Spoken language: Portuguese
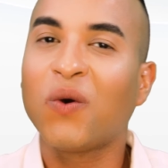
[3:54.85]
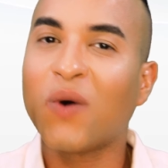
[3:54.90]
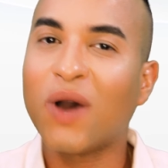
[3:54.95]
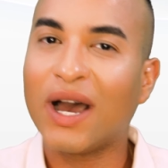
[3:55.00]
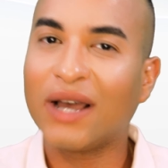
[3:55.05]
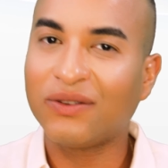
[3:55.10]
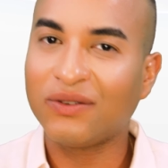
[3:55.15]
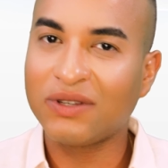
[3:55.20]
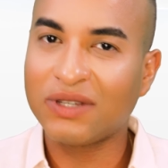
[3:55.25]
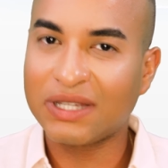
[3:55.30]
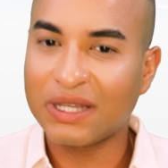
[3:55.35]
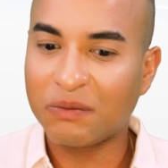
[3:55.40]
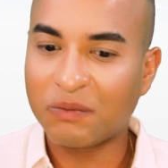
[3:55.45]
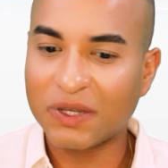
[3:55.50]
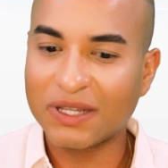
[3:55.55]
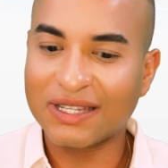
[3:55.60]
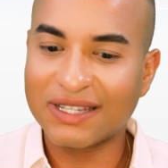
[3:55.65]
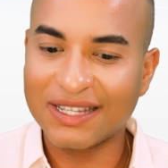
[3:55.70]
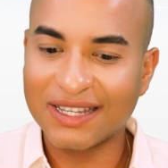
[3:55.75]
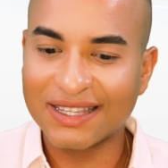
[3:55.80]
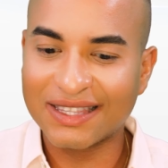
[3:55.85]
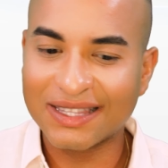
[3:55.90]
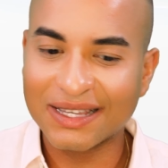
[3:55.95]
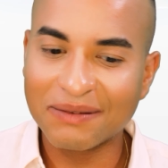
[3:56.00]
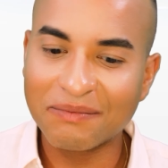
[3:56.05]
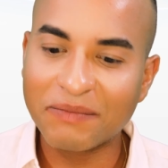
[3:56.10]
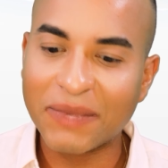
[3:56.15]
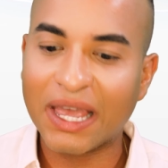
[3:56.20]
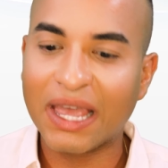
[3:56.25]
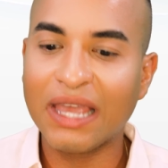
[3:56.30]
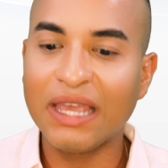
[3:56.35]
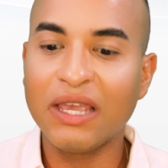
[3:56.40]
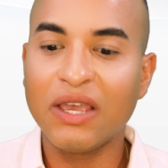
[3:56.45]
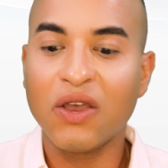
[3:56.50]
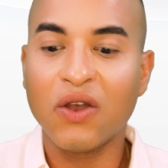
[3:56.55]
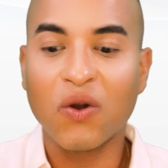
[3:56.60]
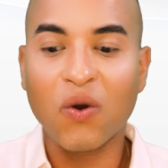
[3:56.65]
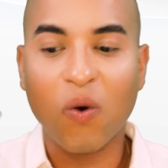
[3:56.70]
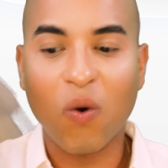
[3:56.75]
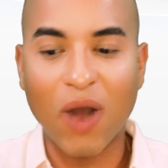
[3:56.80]
4 de CPC
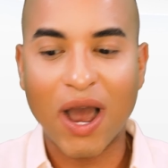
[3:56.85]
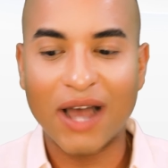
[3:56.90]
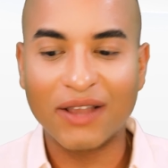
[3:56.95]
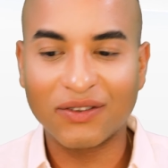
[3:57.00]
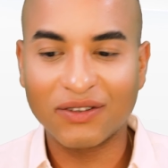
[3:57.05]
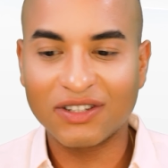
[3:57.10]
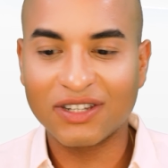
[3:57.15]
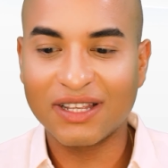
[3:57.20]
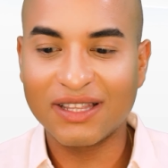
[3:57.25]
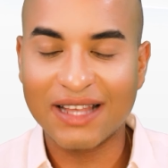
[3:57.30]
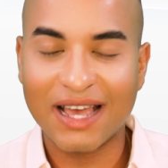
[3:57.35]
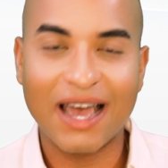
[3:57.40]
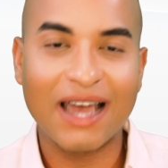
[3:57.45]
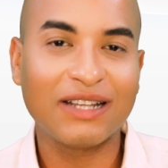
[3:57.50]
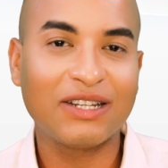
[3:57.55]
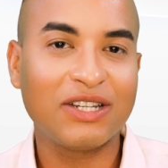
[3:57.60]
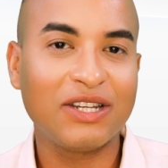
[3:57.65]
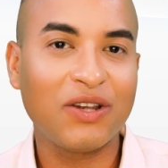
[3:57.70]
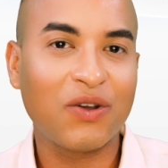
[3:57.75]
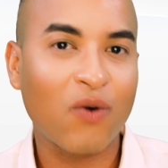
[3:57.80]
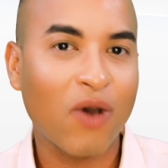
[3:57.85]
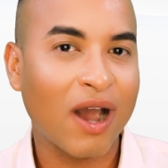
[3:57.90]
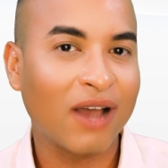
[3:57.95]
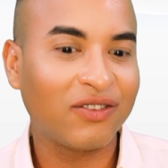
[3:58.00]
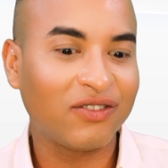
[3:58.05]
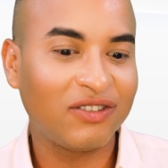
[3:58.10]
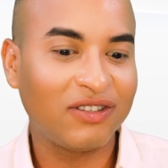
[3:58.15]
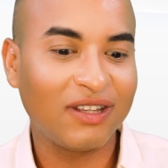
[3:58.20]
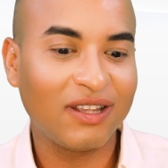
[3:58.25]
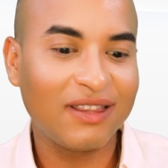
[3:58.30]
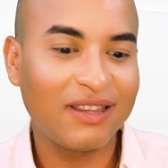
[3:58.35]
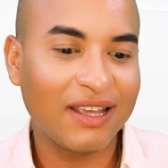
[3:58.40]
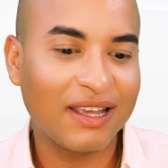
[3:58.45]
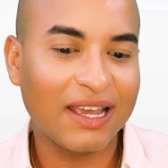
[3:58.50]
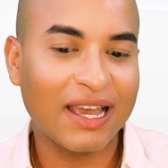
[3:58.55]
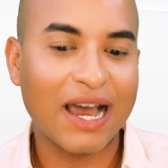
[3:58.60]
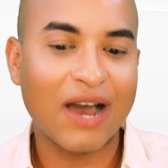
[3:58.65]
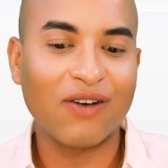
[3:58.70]
também, 4 de Andrade e 4 de DD.